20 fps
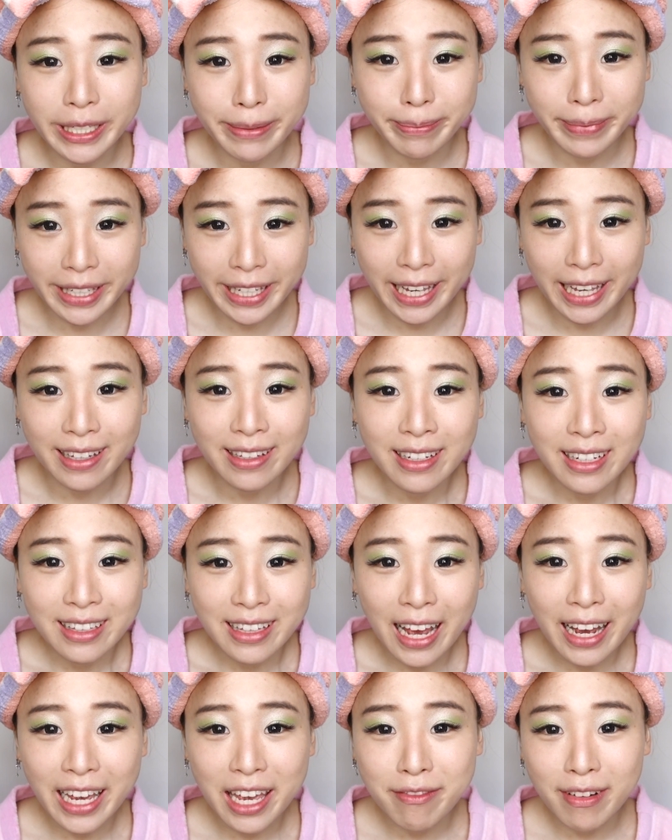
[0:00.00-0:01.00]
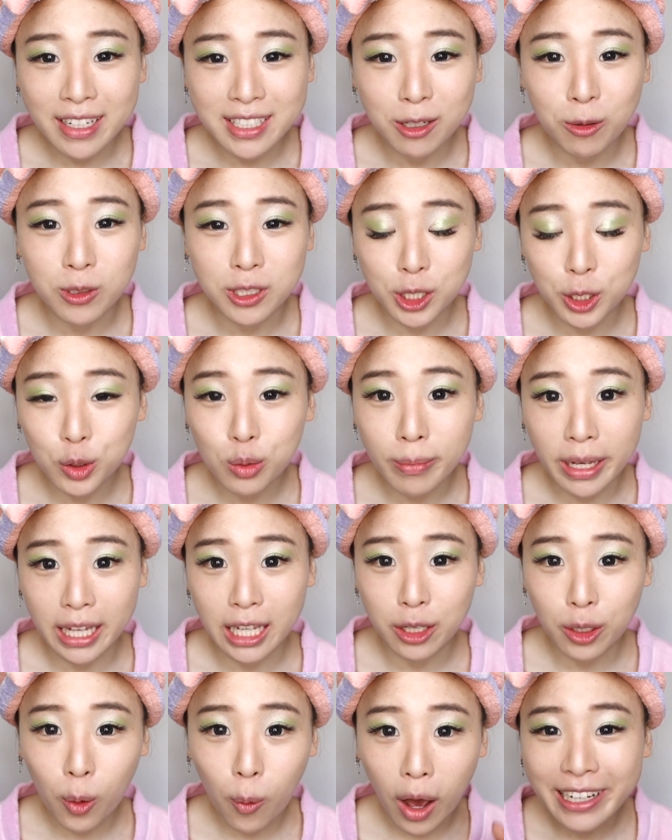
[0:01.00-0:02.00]
影片，大家可以发现我几乎每
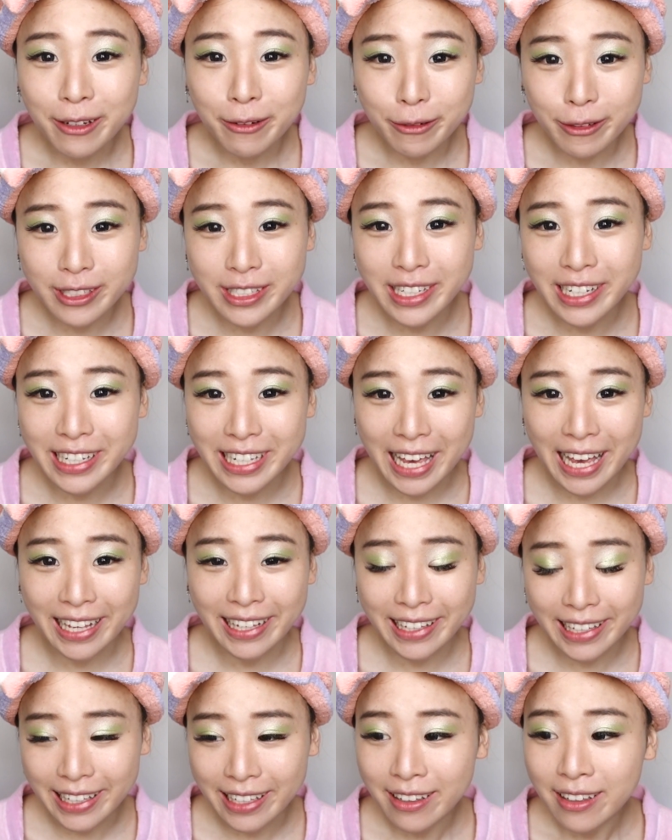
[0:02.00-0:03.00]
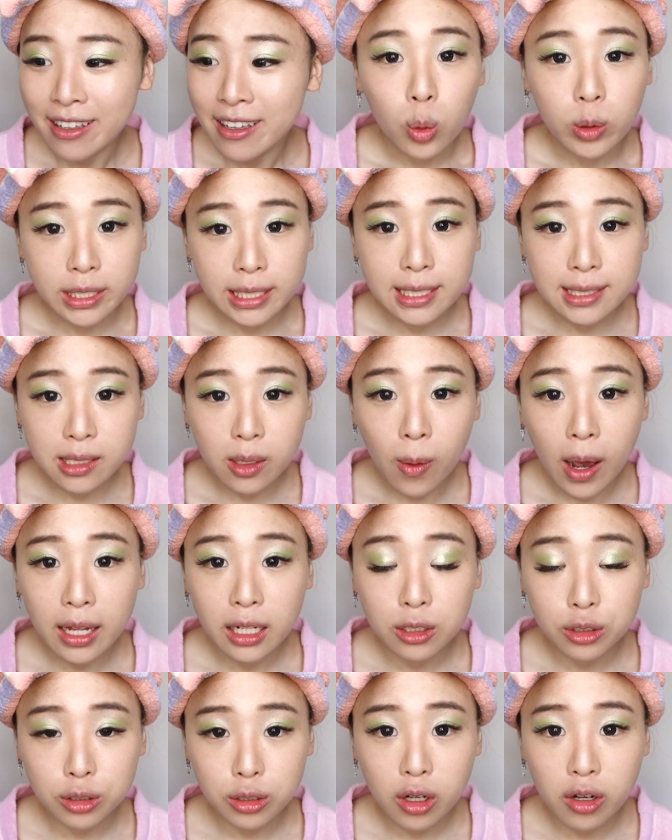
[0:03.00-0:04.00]
天都画绿色眼影。我第一次画
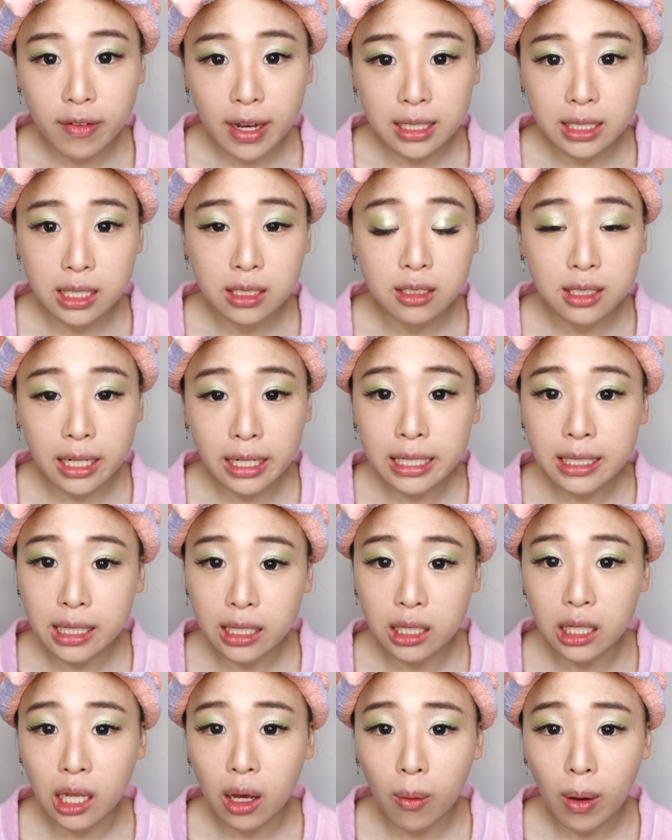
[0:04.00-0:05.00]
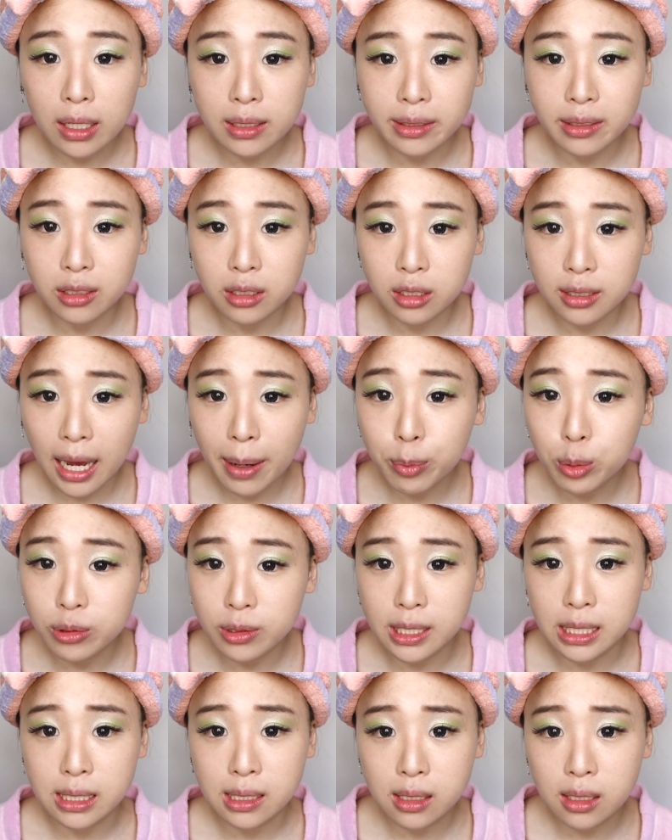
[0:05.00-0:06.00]
的时候发现，上一点点的话，其实它不
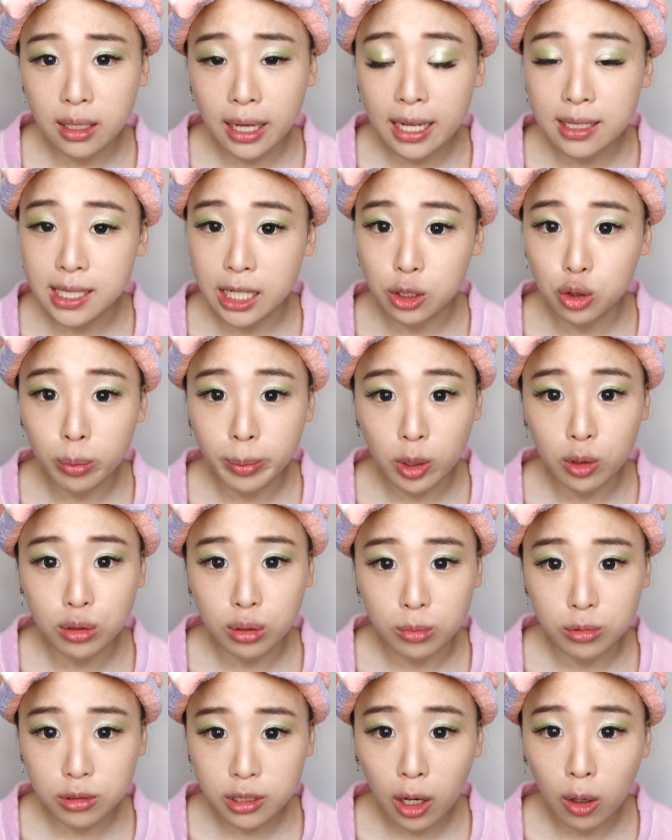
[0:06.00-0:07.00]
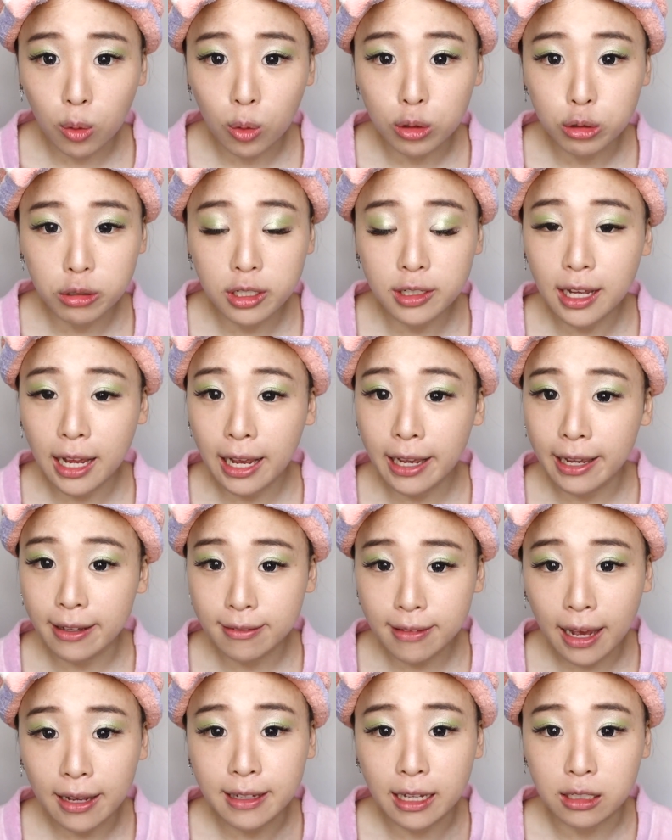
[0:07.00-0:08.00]
显色，看起来就没有什么效果。所以大家可
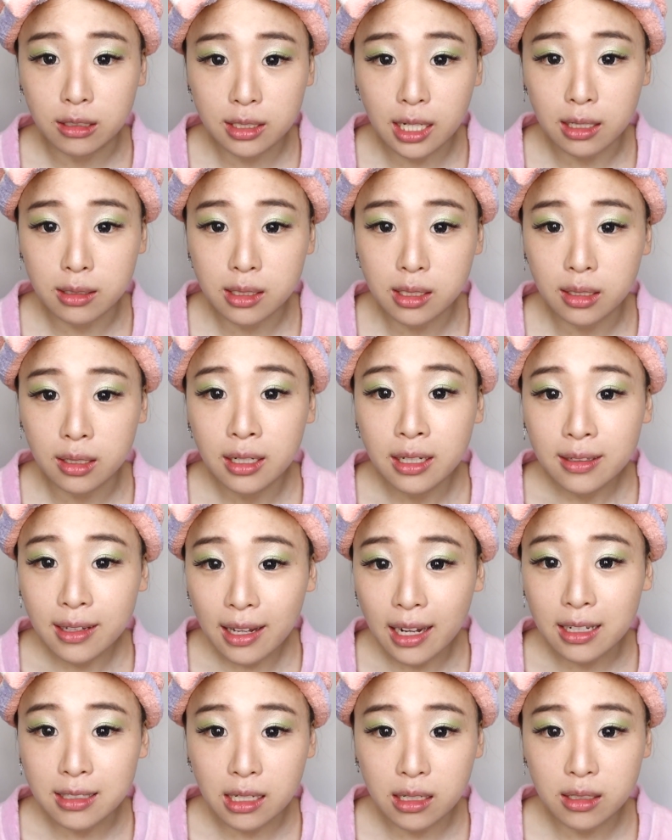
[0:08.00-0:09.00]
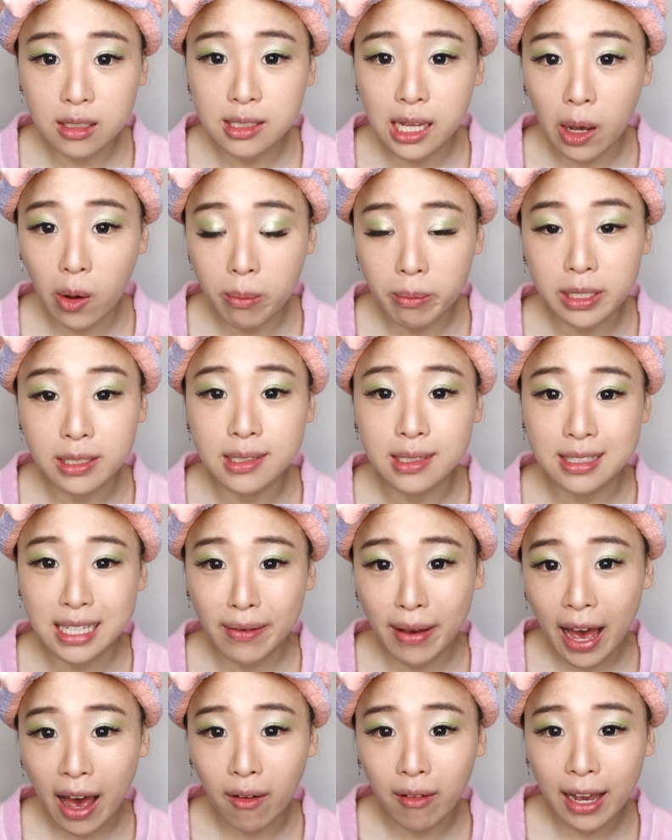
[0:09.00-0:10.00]
以大胆上色，大胆上色才会明显，
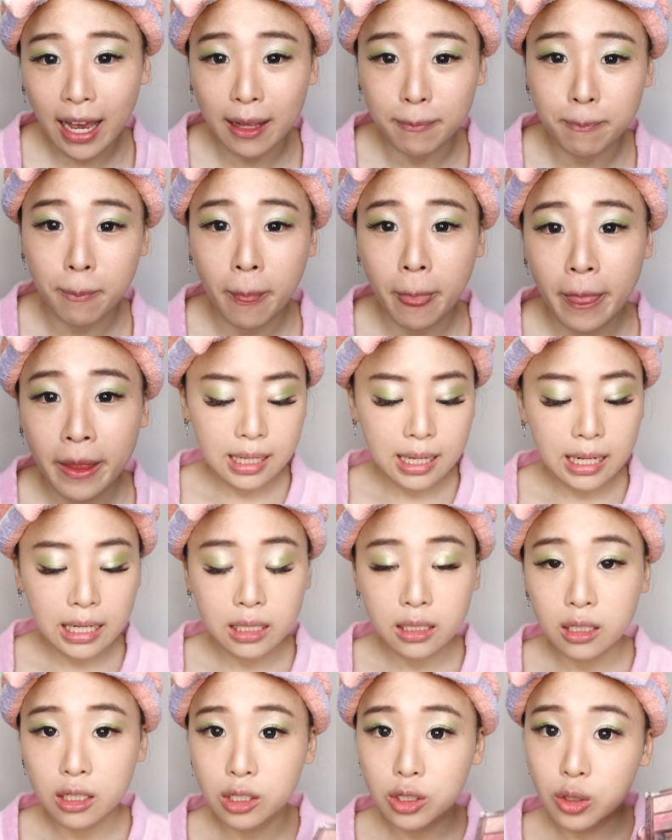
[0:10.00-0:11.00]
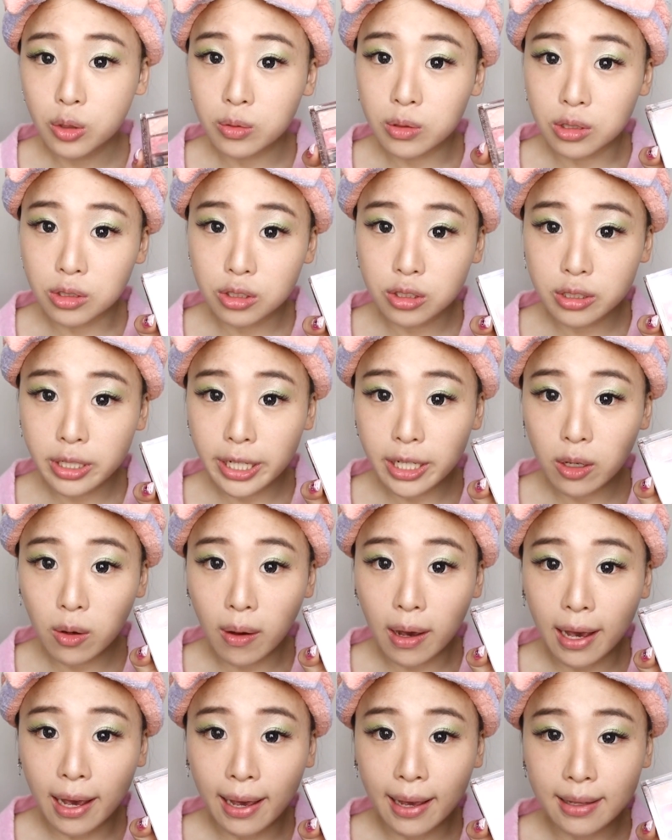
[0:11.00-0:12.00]
才会好看。再来呢，用的是这一
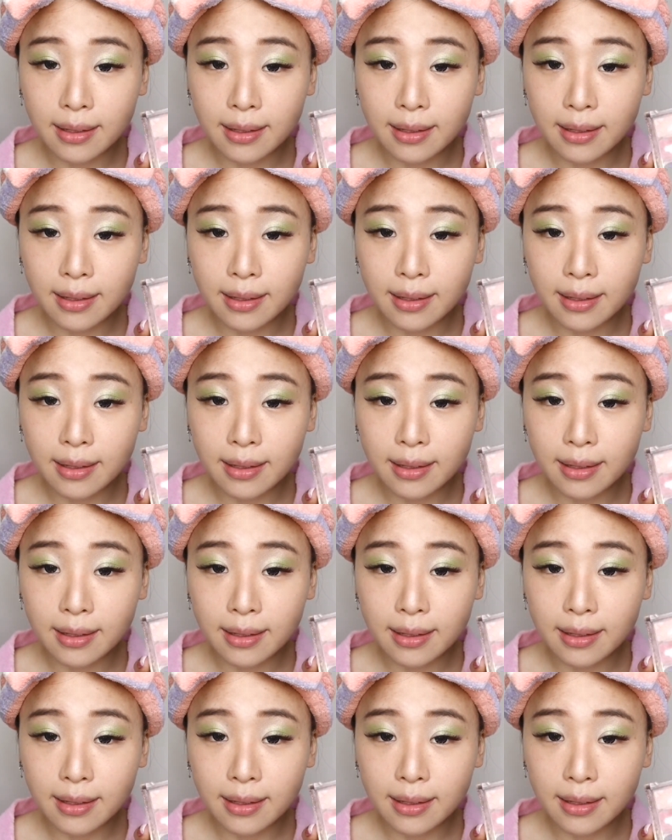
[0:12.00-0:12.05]
款，